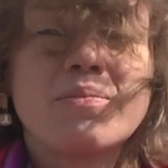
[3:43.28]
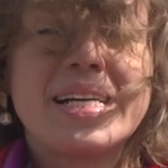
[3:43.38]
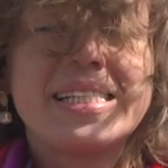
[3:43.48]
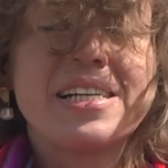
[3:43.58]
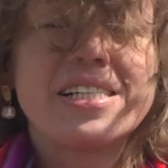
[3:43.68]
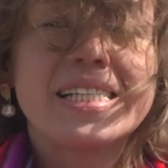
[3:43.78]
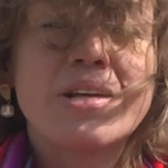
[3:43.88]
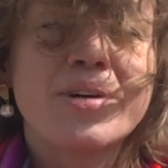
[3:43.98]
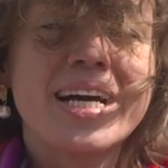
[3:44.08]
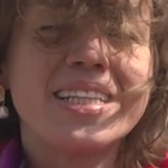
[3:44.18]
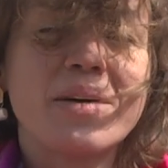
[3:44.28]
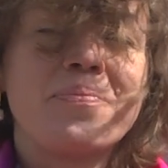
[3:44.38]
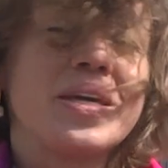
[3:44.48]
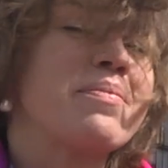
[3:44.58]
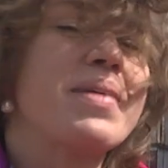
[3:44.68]
Матиас Лаурада
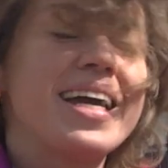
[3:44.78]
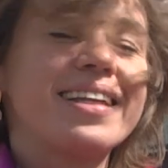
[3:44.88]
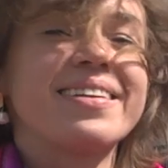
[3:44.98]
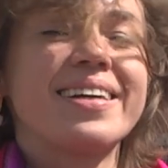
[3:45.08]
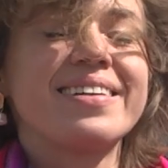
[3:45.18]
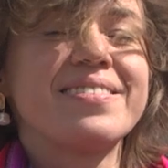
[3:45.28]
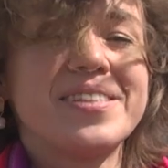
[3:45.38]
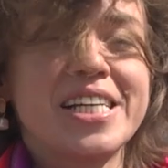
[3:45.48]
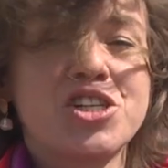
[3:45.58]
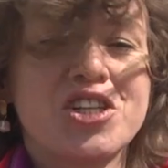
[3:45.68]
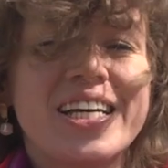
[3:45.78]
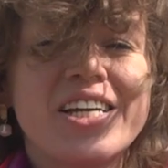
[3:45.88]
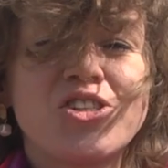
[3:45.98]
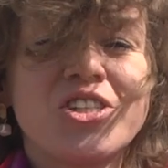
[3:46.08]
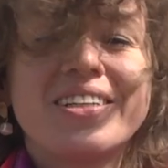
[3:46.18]
принимает э, всех
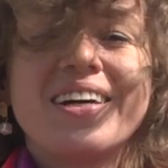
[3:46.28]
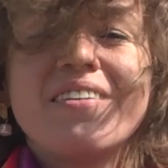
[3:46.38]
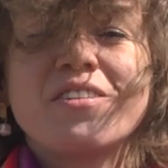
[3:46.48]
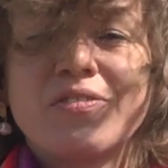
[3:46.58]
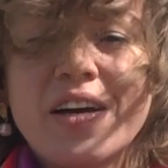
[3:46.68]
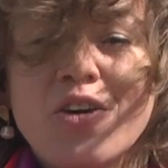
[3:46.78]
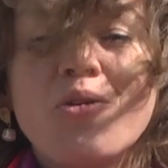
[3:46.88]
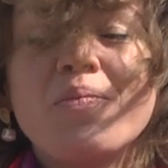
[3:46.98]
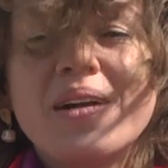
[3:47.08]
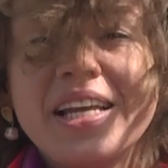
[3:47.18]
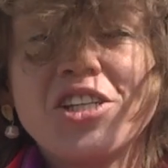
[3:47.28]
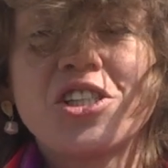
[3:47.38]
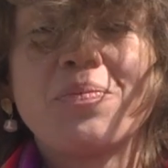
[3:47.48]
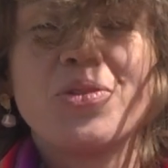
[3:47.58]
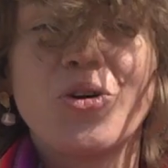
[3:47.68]
желающих в своем
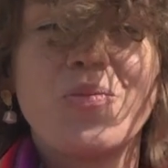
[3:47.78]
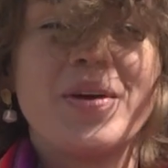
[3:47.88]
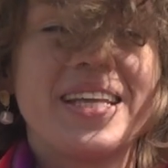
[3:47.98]
личном доме